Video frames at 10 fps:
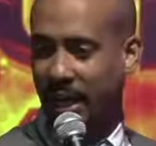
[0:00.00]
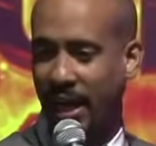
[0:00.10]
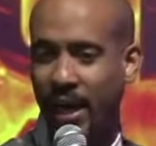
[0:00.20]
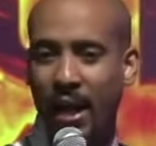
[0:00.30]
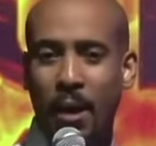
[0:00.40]

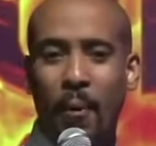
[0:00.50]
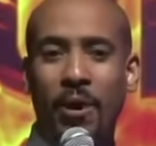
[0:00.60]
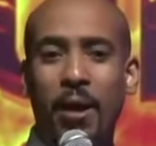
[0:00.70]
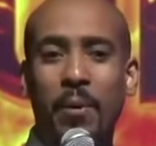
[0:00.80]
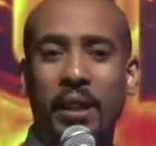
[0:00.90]
que por
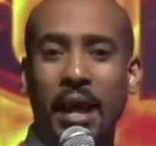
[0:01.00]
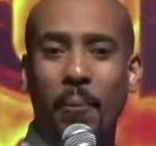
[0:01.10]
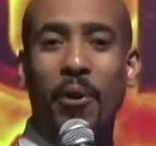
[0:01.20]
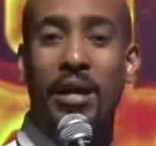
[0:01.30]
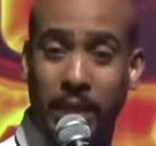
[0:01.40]
el video,
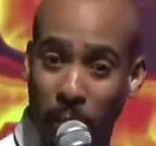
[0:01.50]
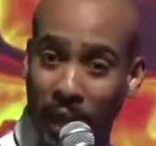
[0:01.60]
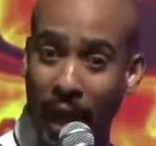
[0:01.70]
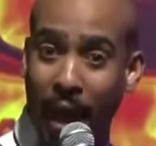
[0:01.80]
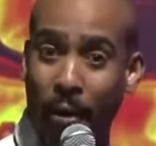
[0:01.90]
por ese
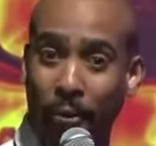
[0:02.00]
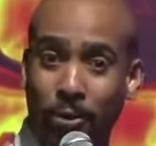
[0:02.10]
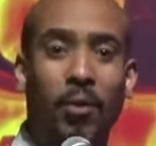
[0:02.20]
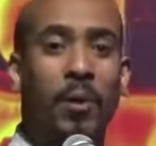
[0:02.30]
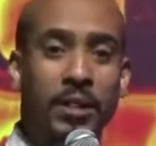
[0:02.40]
video,
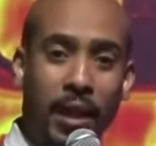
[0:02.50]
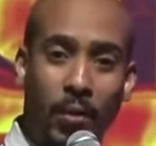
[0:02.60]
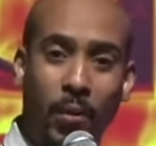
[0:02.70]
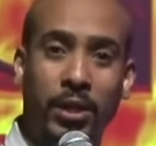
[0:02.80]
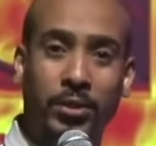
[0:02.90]
yo los
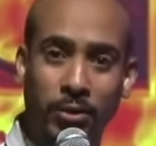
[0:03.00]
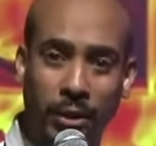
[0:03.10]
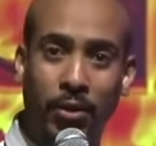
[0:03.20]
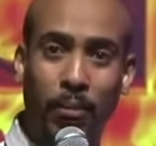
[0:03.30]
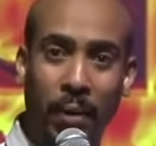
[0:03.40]
bendigo a esos
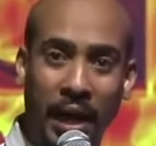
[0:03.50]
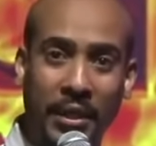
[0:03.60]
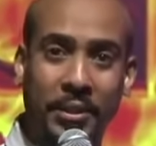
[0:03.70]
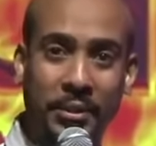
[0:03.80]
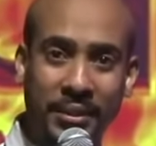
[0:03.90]

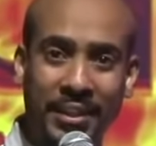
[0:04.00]
inconversos.